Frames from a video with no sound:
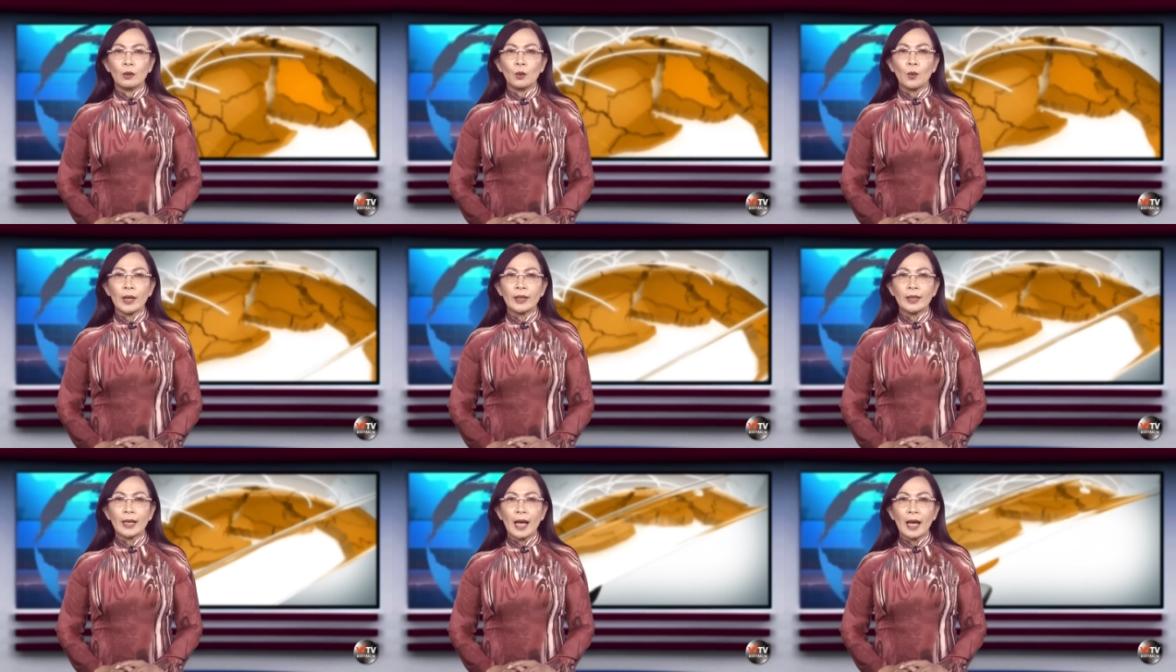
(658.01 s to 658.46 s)

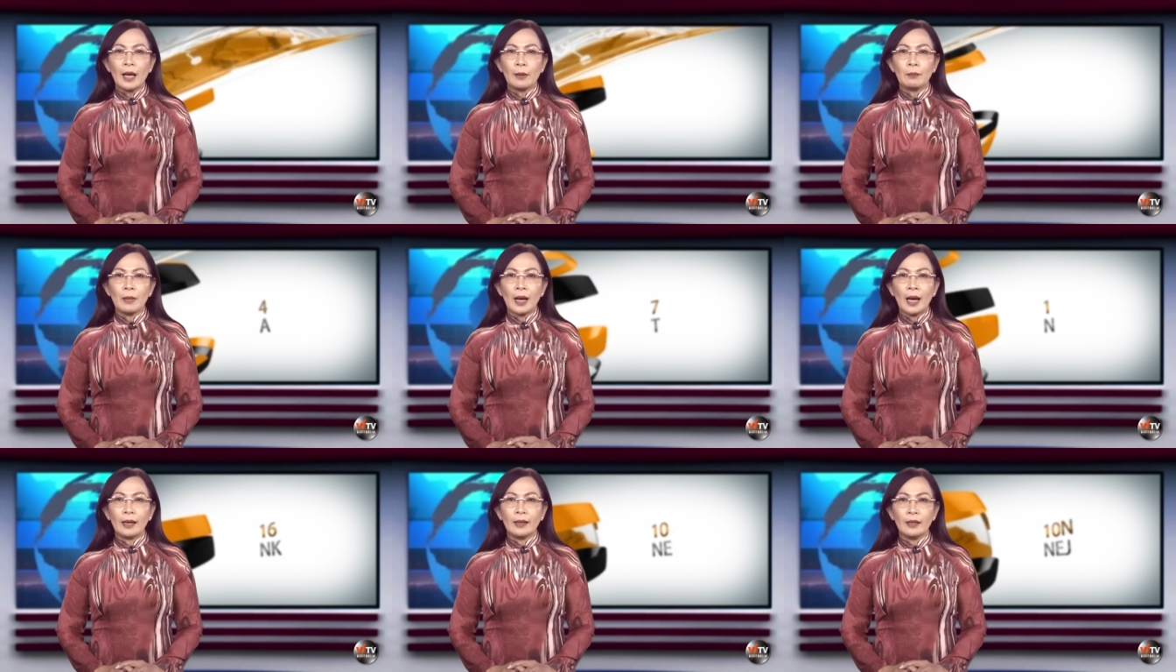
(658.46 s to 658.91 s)
Ngoài ra,
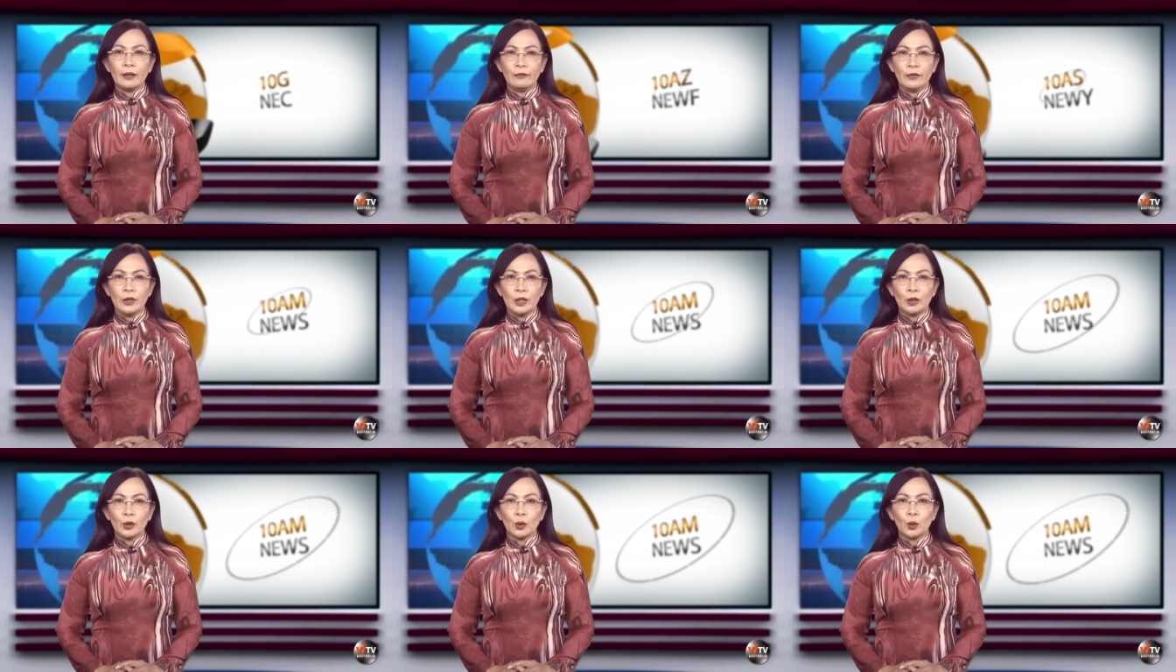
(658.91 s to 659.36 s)
bà
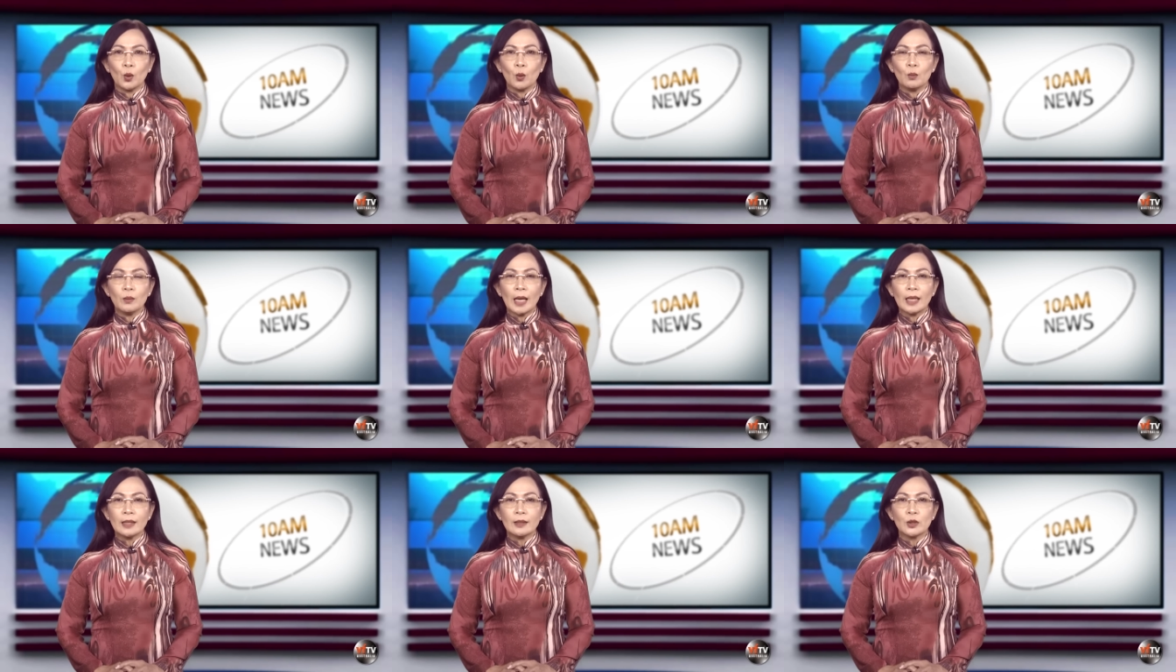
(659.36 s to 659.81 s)
Levin
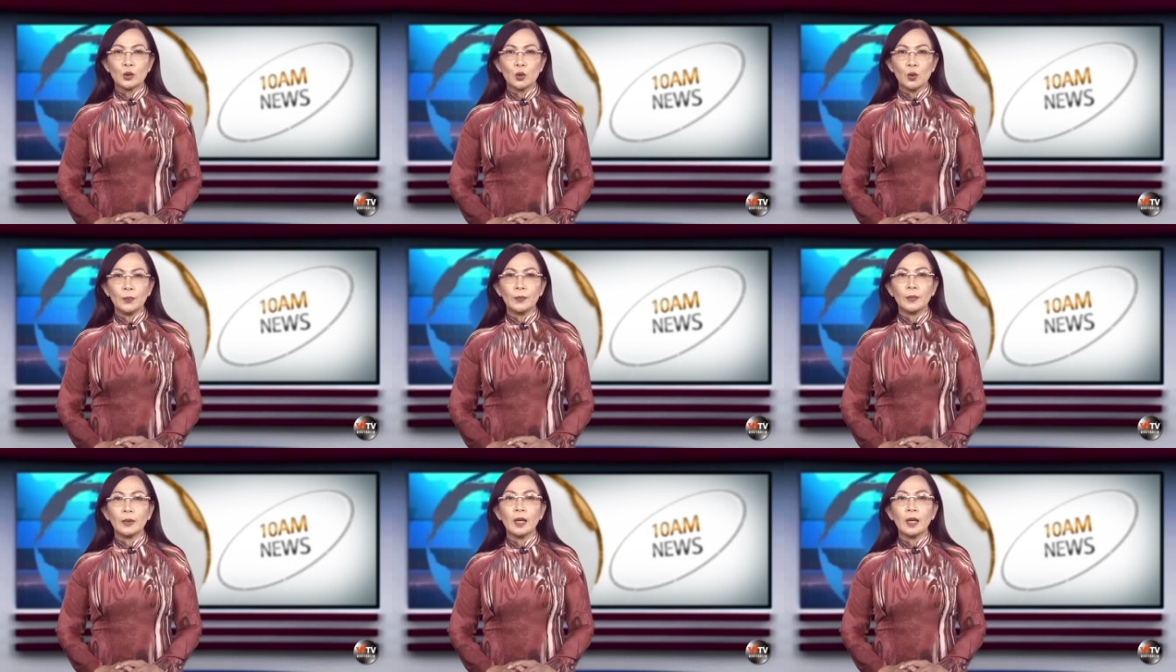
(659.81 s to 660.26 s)
cũng đã giúp